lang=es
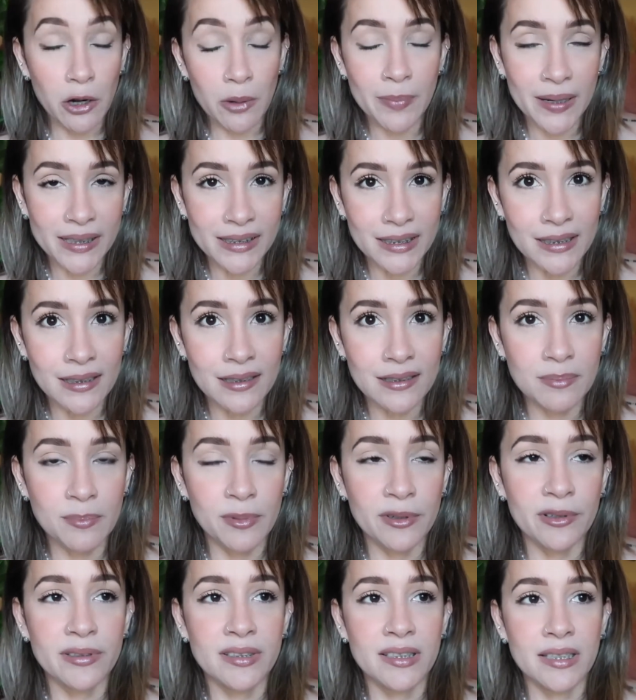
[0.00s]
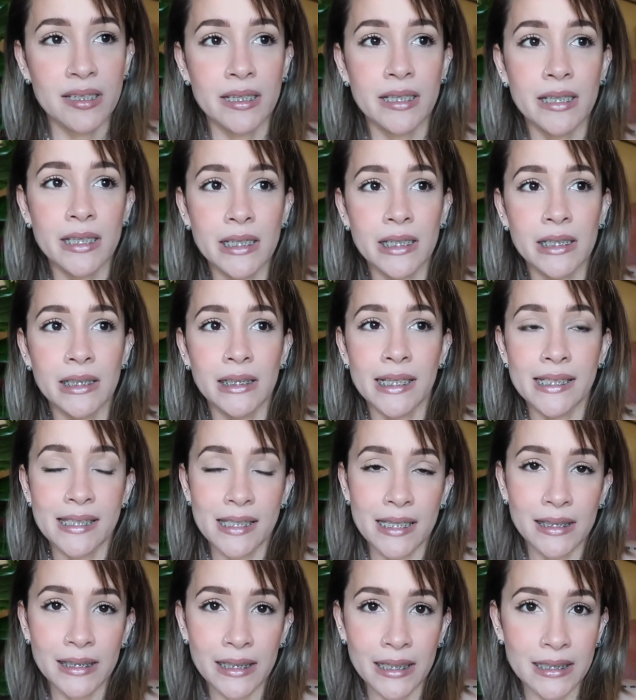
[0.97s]
compartirlas por si les
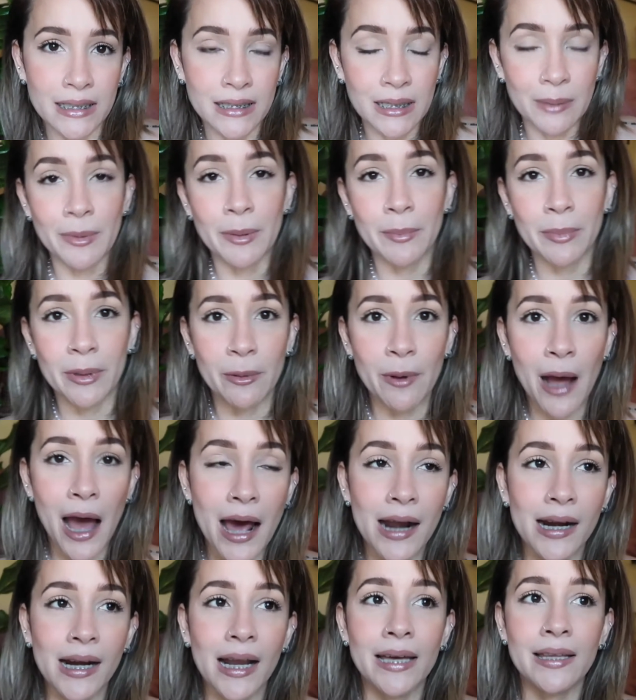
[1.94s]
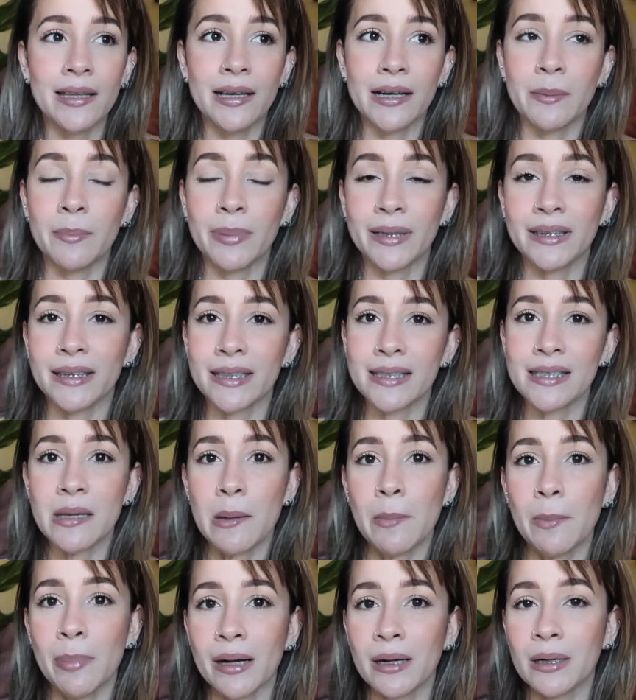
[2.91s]
interesa también probarla y de repente
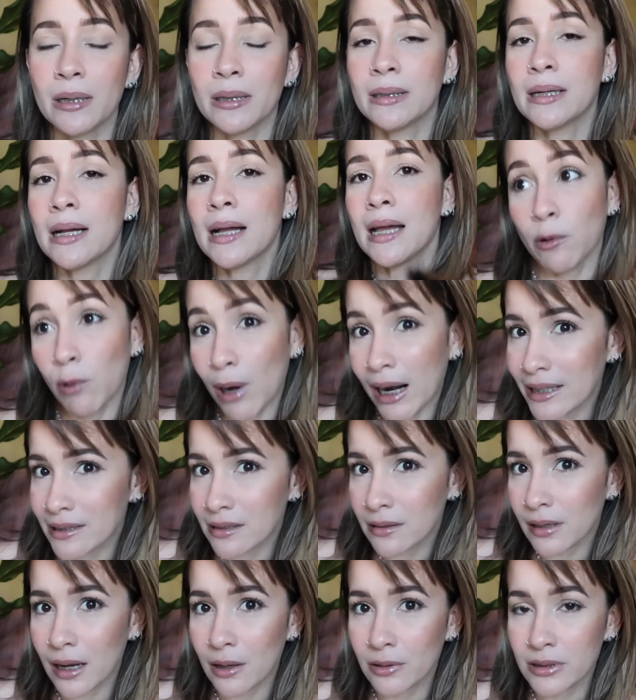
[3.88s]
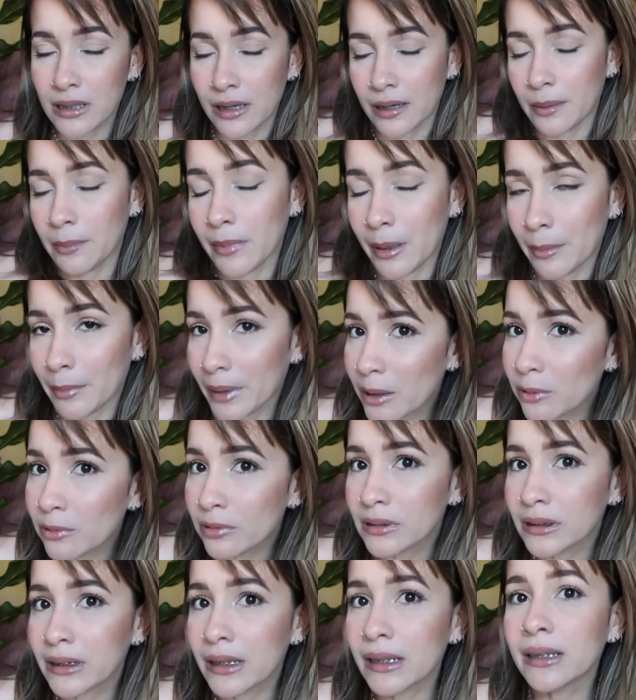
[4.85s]
sepan cuáles son las cosas que más me
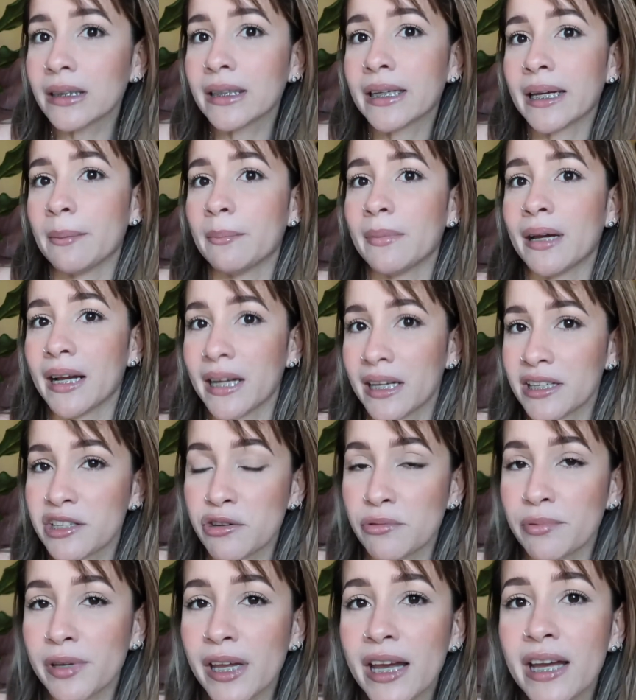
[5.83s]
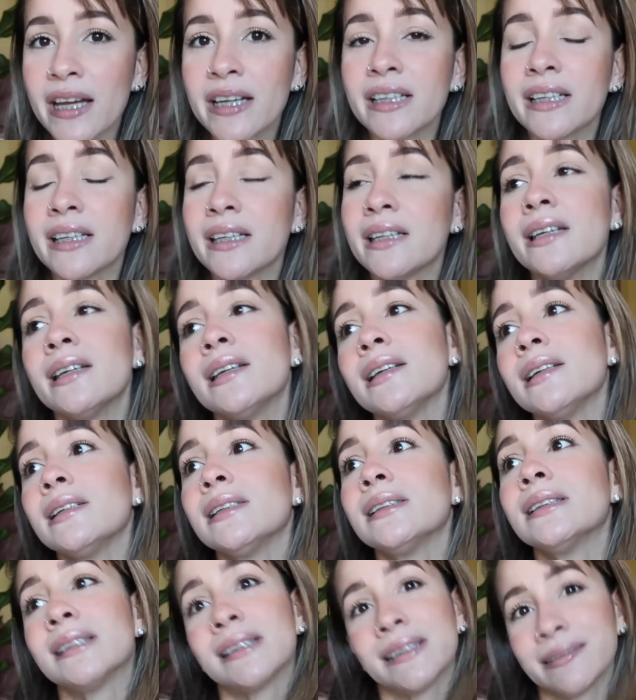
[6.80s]
gustan, que me han hecho bien
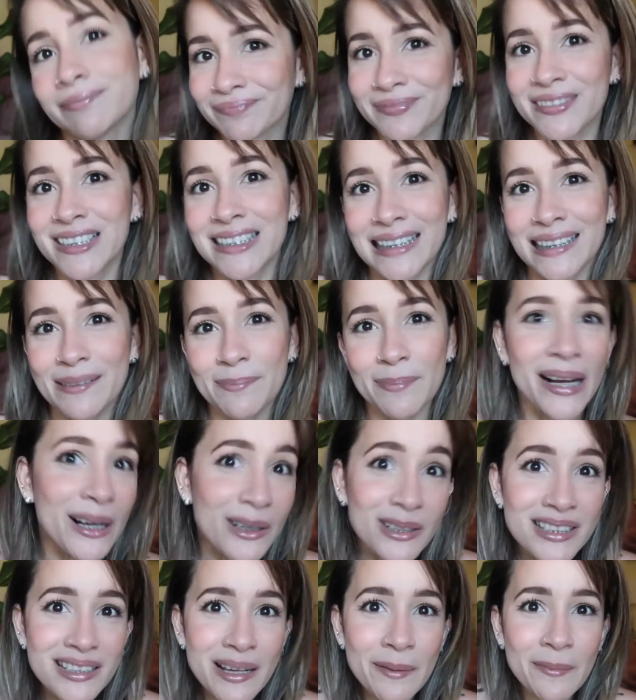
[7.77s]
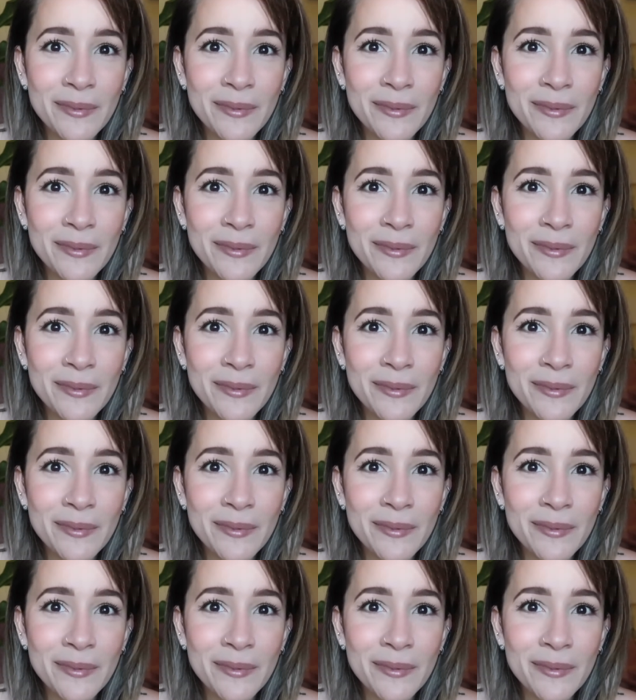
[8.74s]
y me conozco